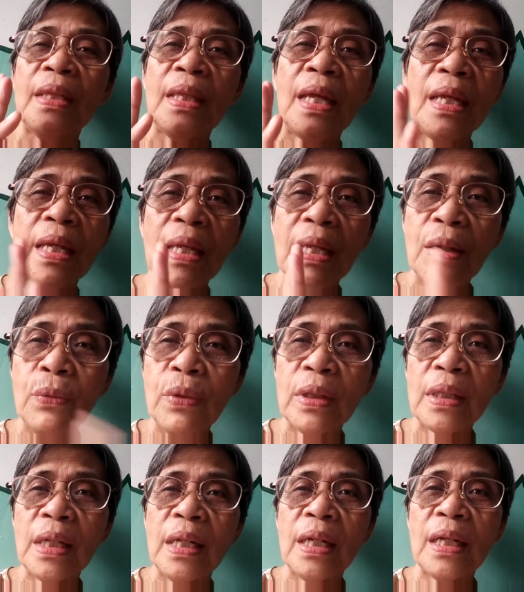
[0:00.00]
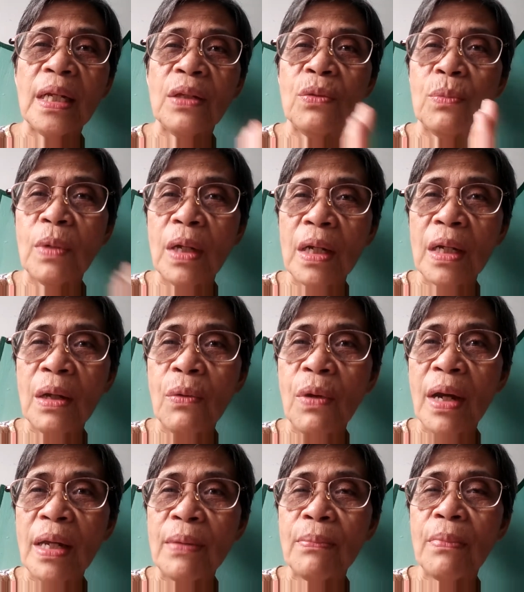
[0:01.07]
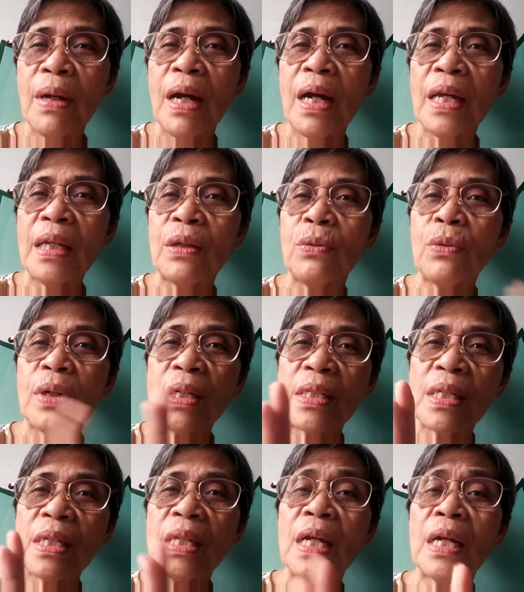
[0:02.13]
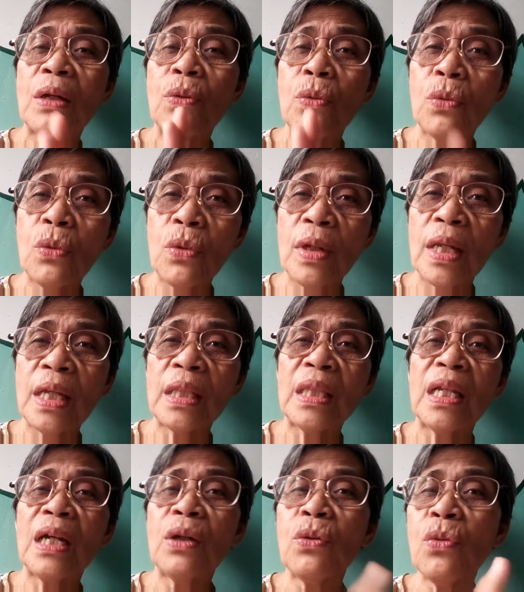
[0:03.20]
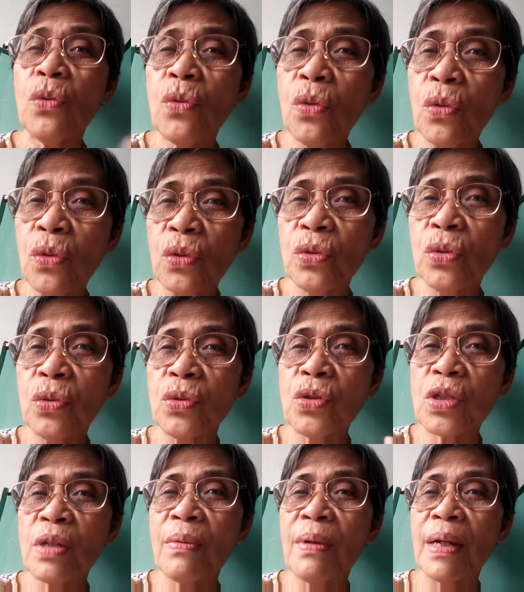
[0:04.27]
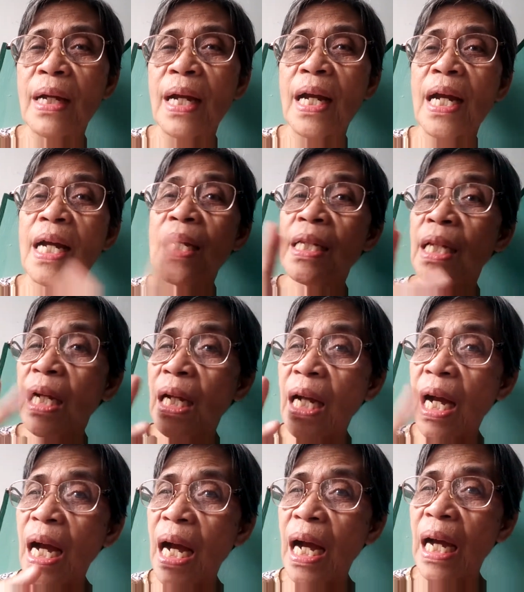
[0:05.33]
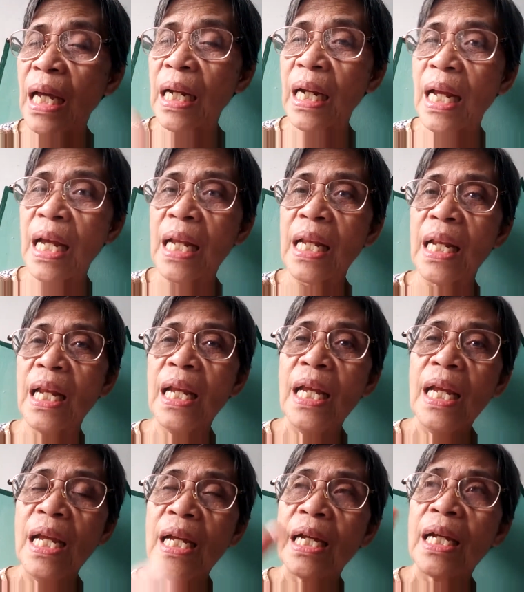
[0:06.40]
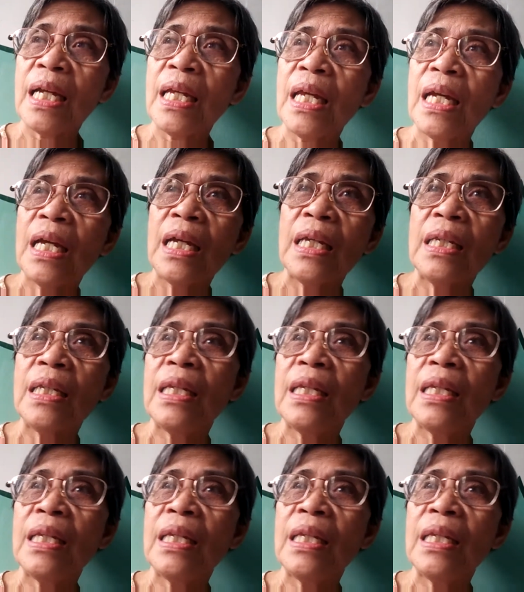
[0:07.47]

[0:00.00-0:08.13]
Naiiwan talaga yung mga gawain bahay ko kasi nangungulit, nanggugulo doon sa mga nag-aaral. Kaya